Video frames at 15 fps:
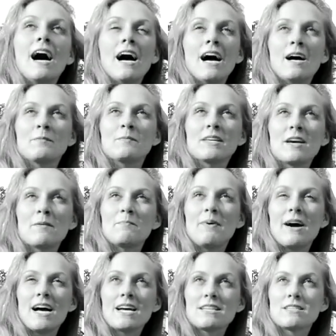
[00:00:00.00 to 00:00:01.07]
A minha
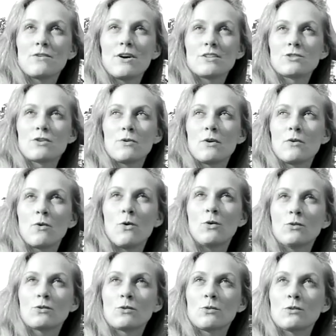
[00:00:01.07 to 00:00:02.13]
paz eu acho que eu
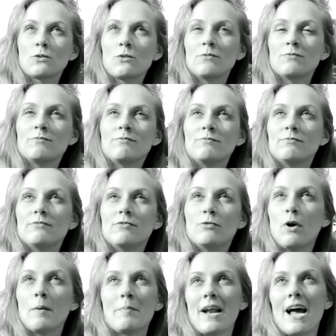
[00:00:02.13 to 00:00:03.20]
encontro quando eu
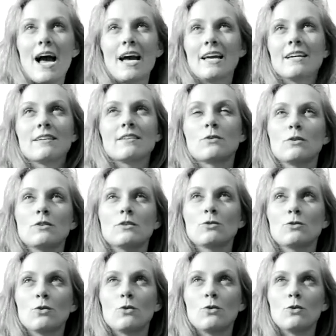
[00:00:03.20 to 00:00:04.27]
vou à praia, quando eu
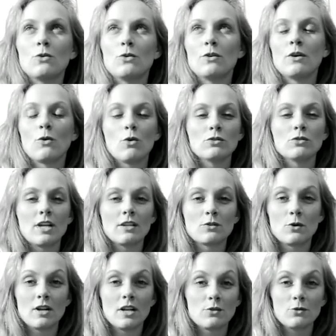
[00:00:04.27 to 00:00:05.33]
estou em contato
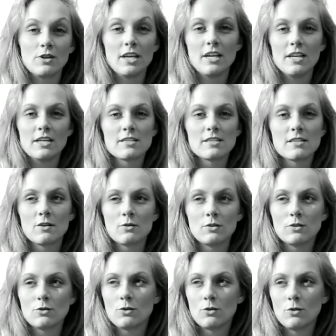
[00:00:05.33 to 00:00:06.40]
com a natureza,
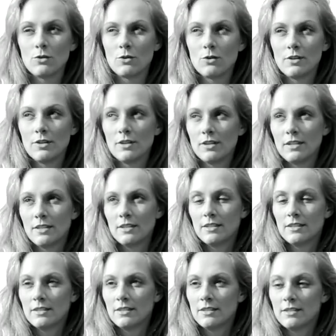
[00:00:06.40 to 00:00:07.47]
quando eu estou
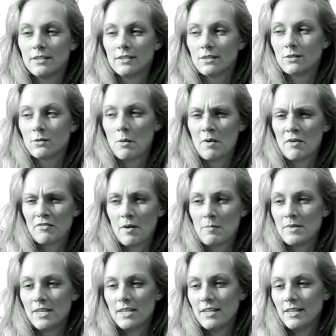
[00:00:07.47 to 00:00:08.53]
com a minha
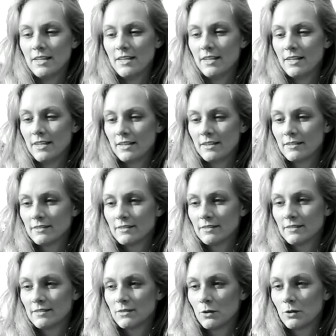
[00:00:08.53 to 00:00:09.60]
família,
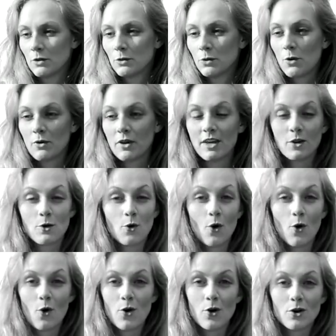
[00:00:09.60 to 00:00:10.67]
quando eu estou com alguém que eu
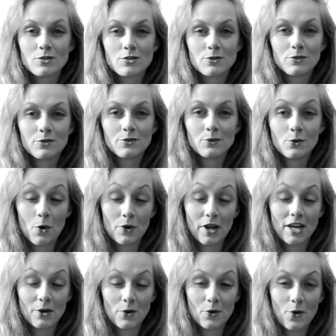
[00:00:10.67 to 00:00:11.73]
gosto, com
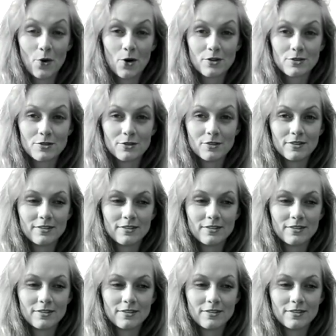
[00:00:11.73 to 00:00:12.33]
alguém que eu gosto.